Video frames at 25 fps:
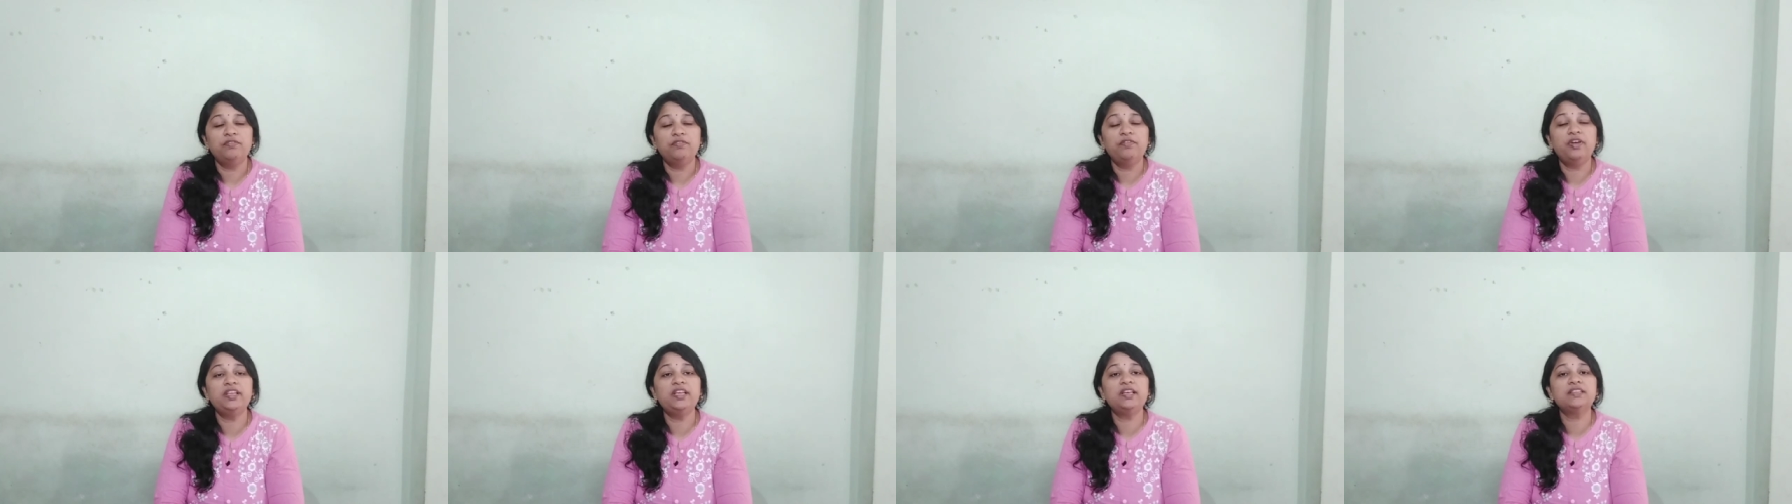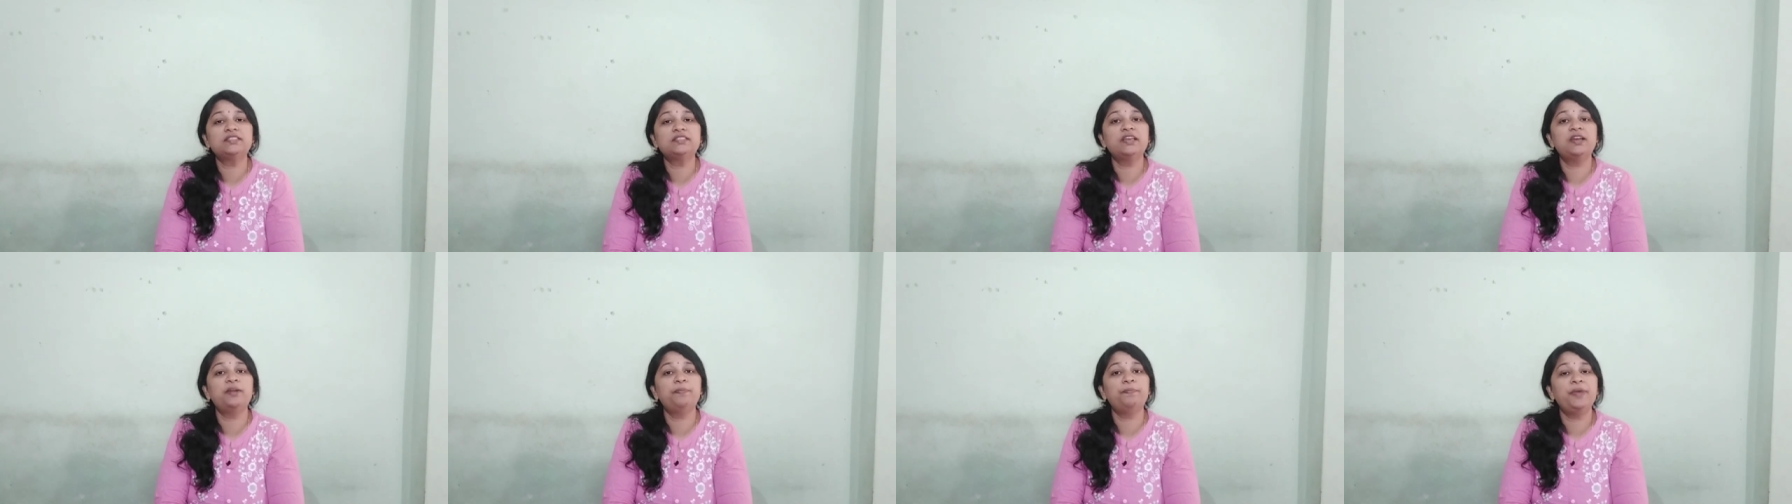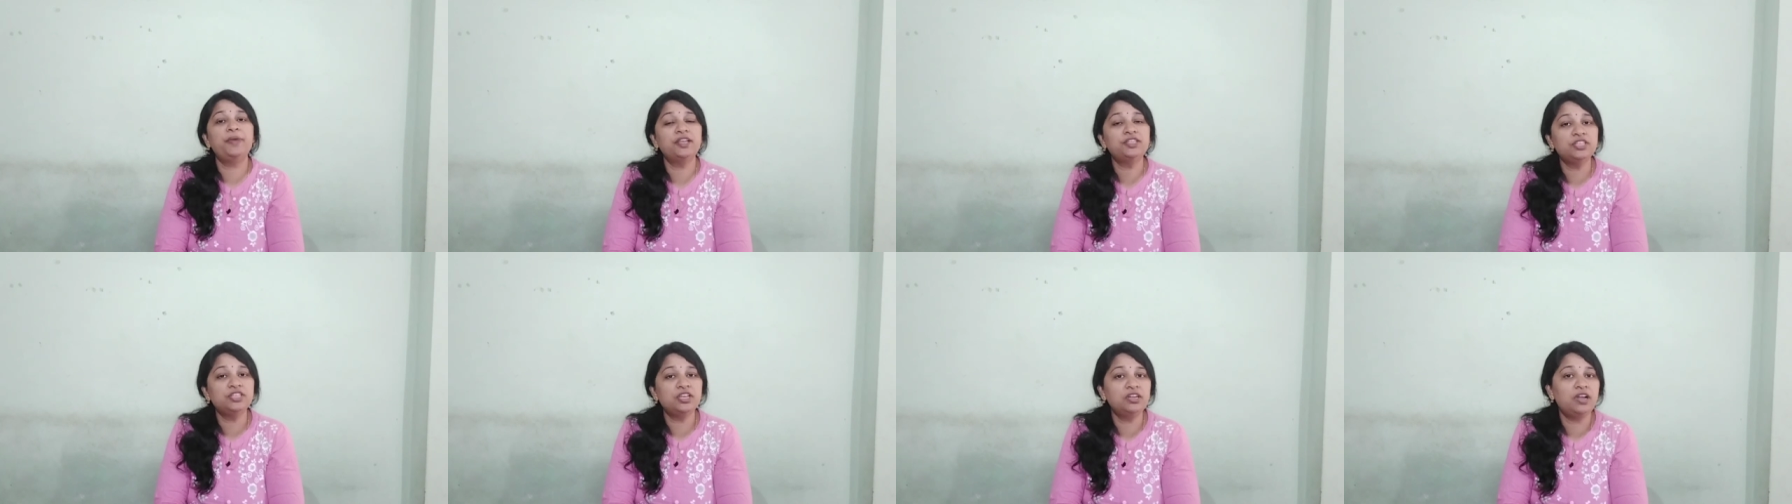వైఎస్ఆర్
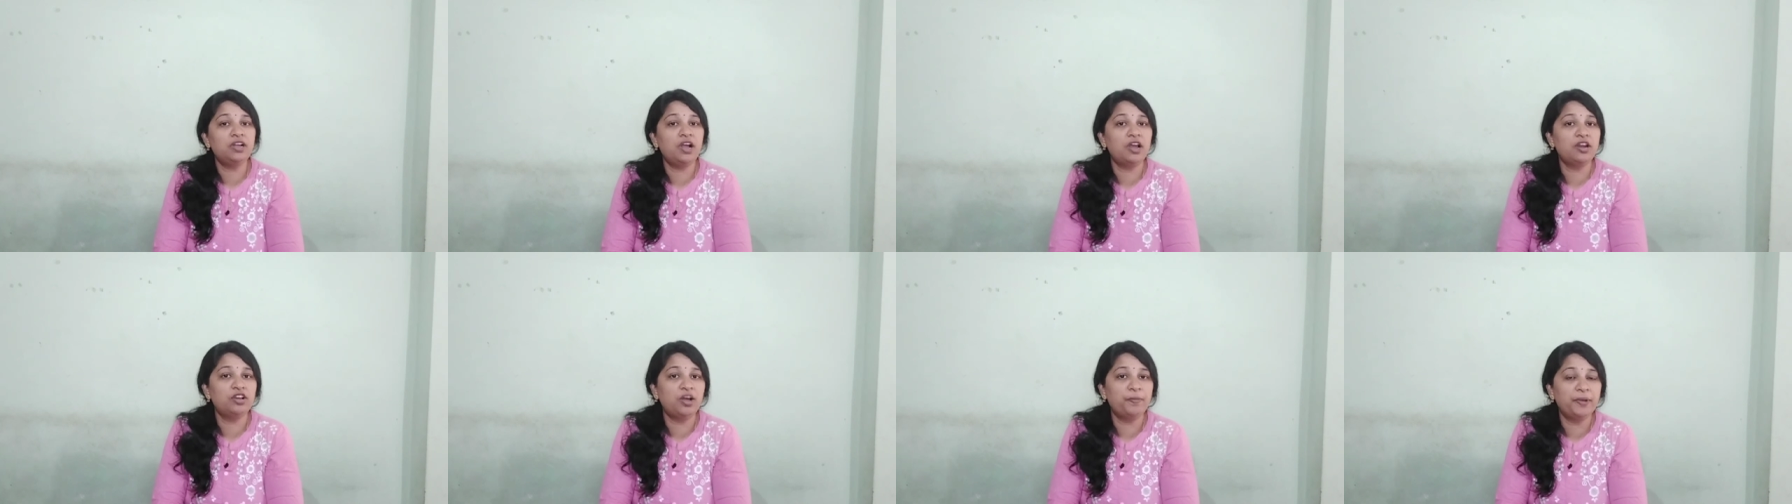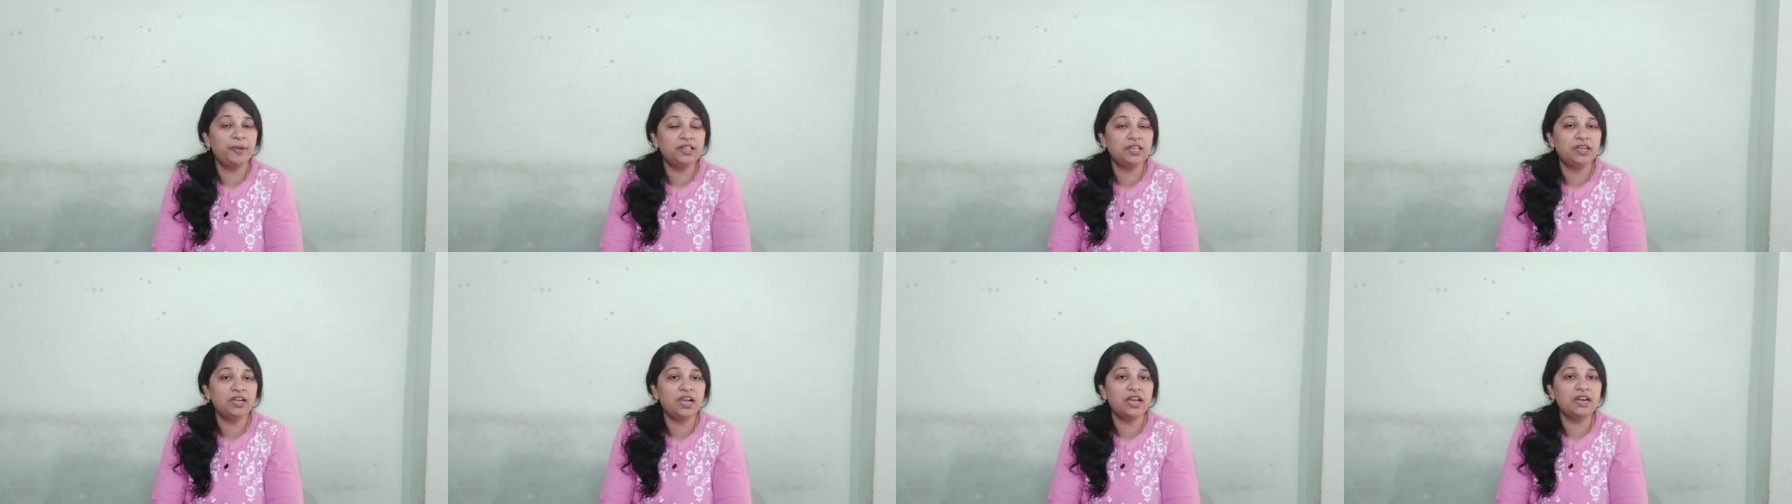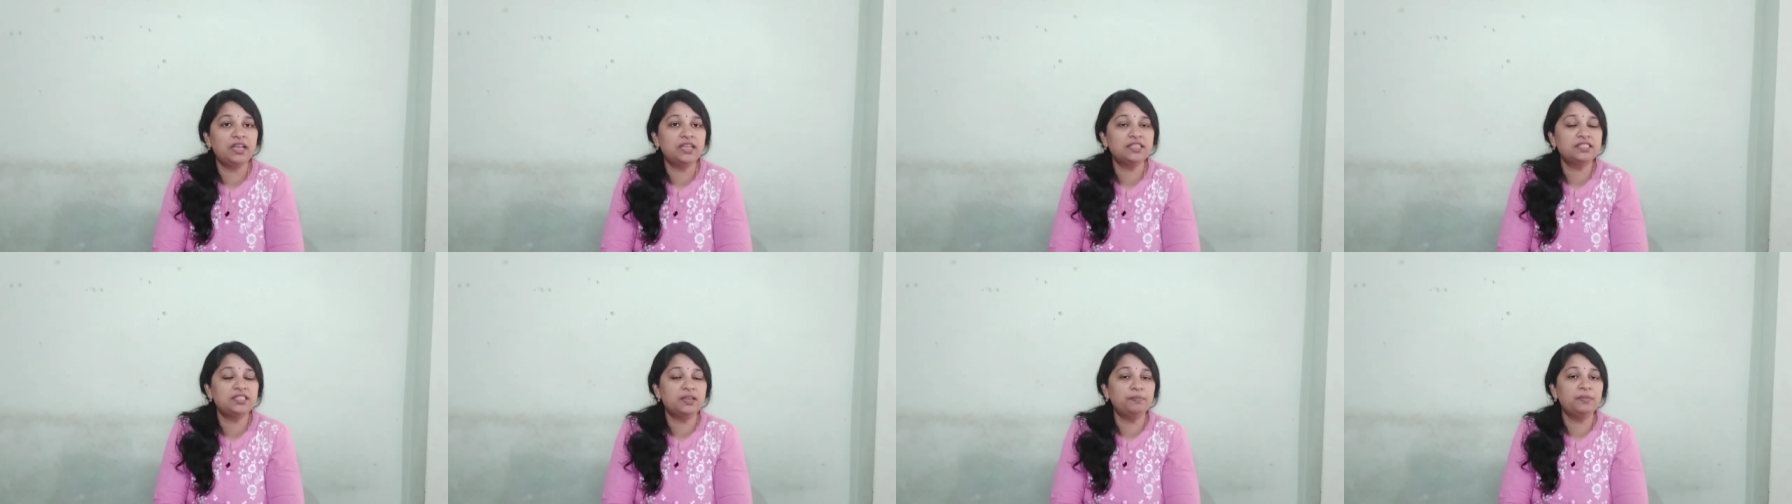పెన్షన్ కానుక
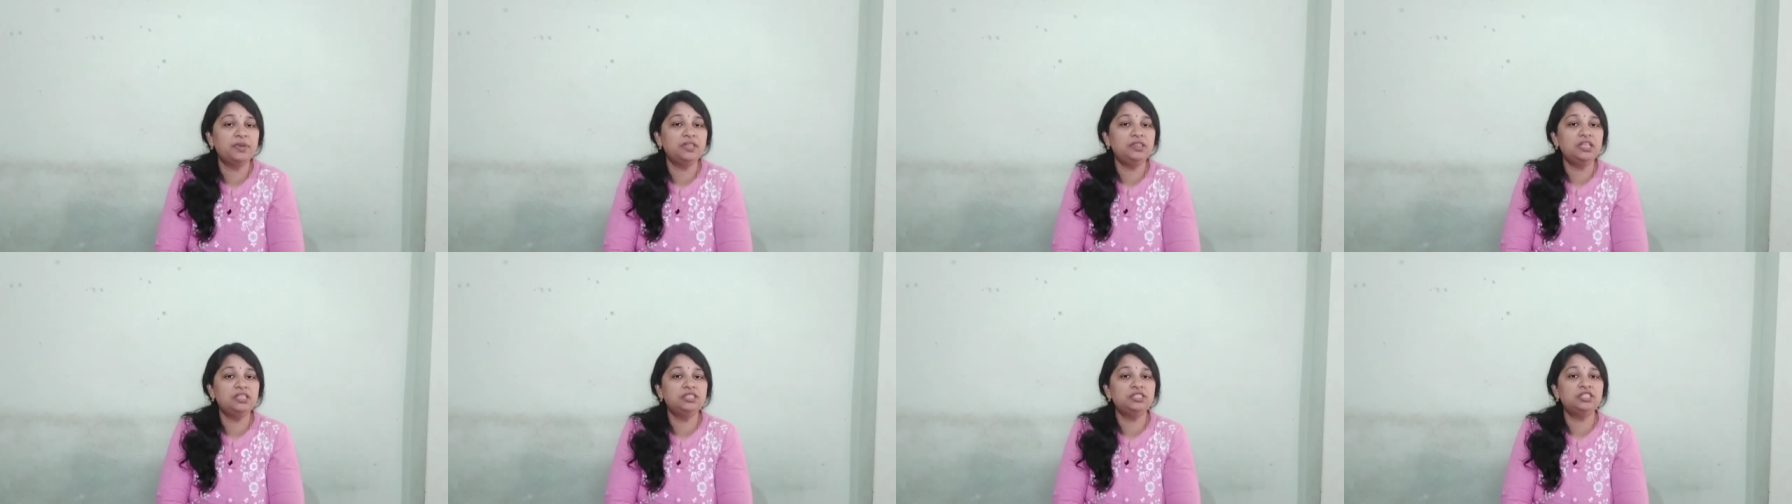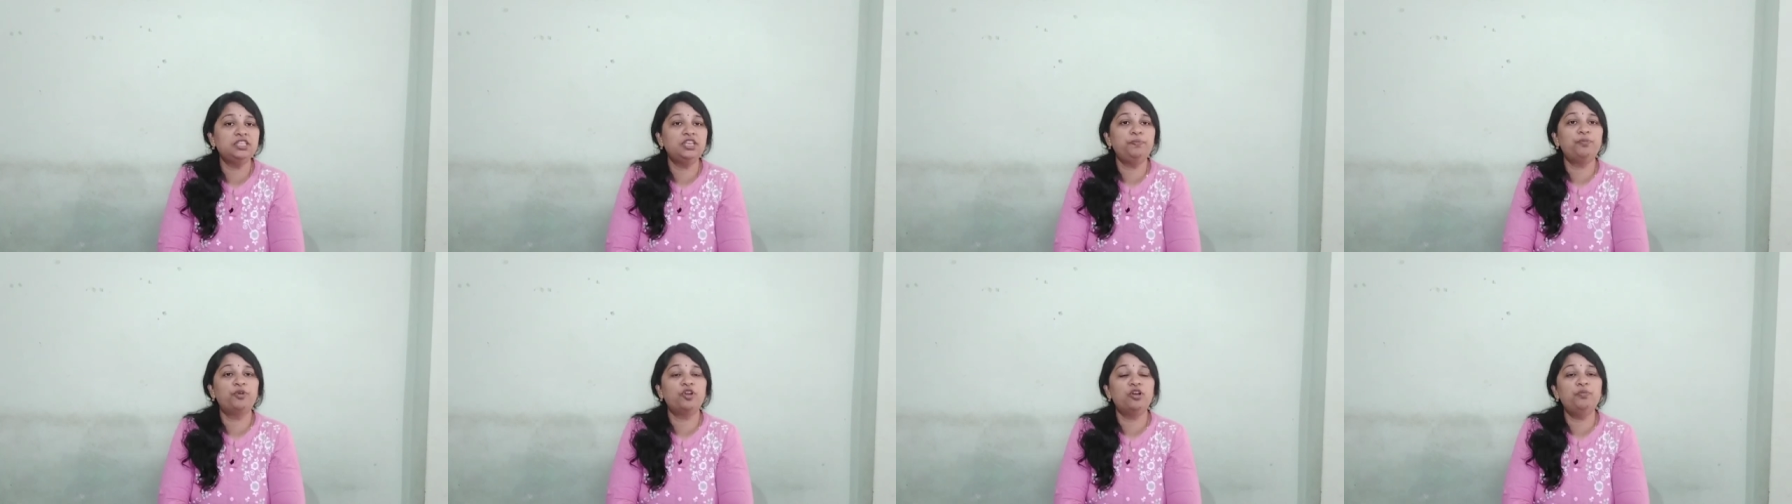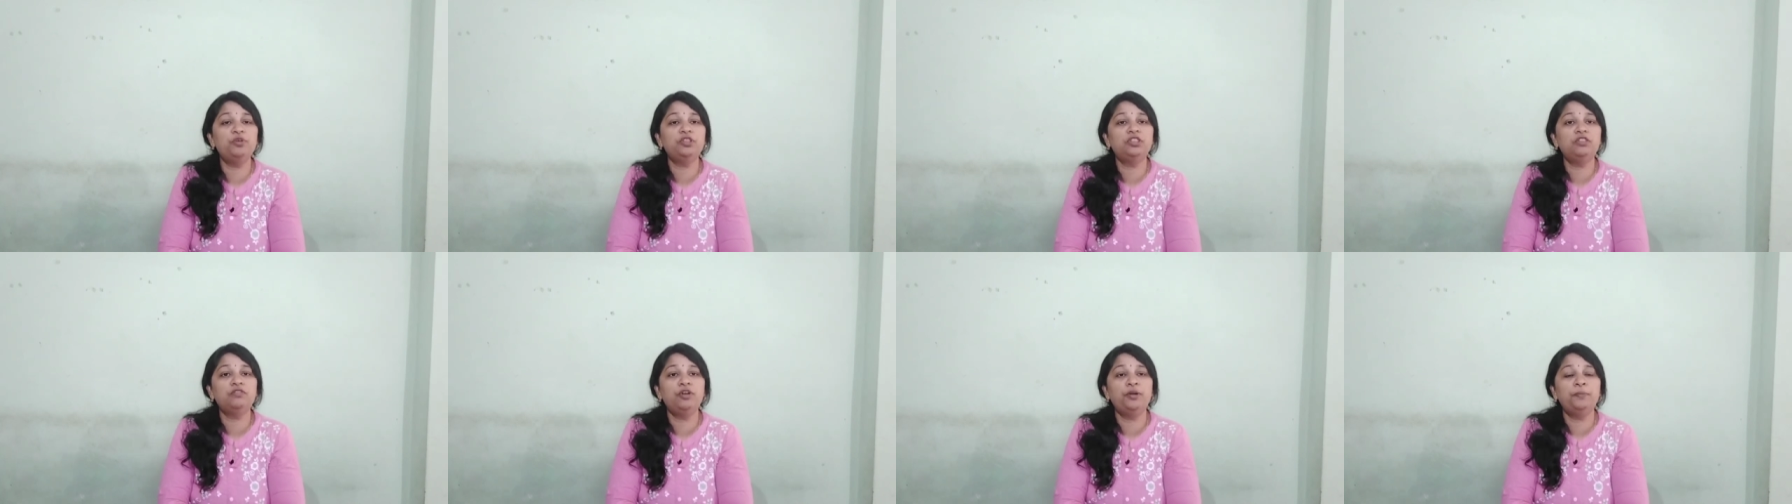పథకానికి సంబంధించి
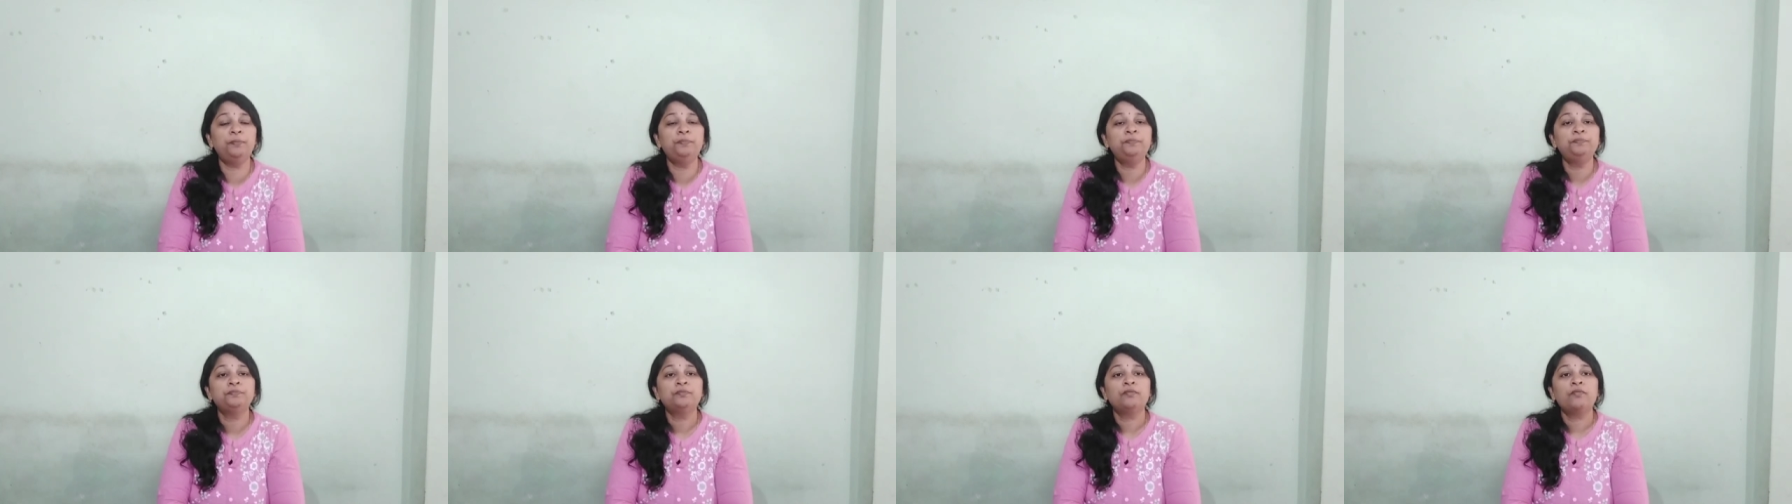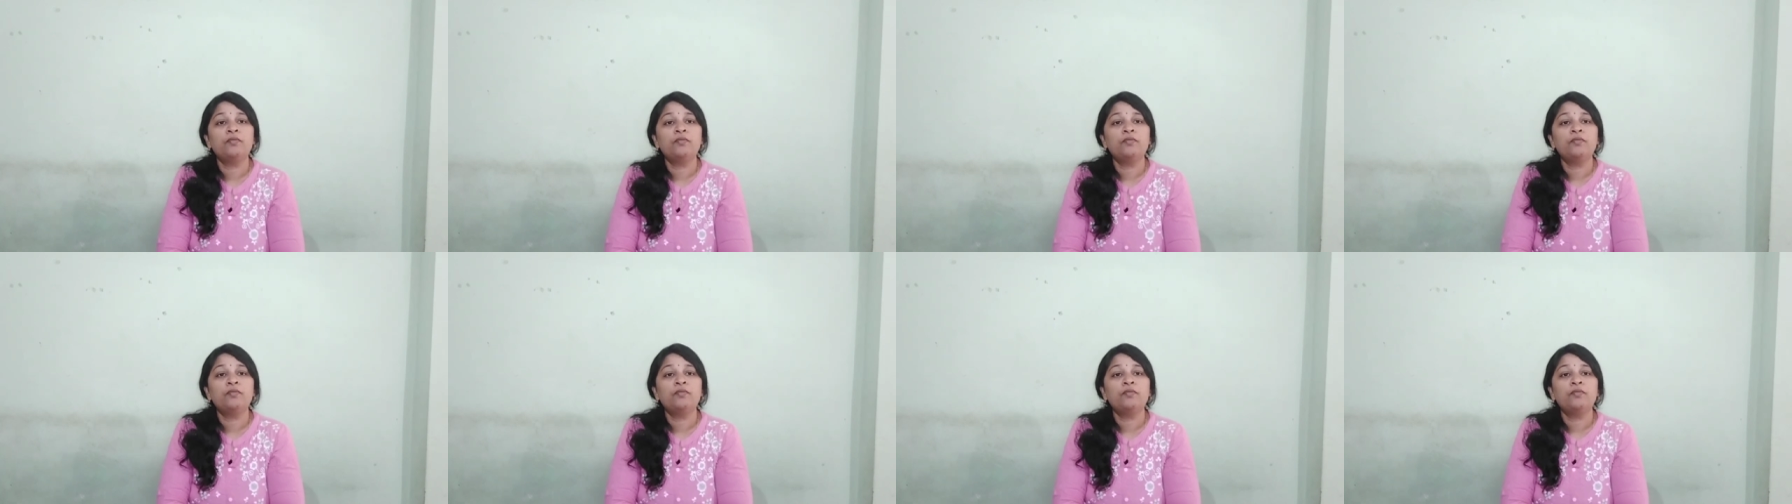ప్రభుత్వం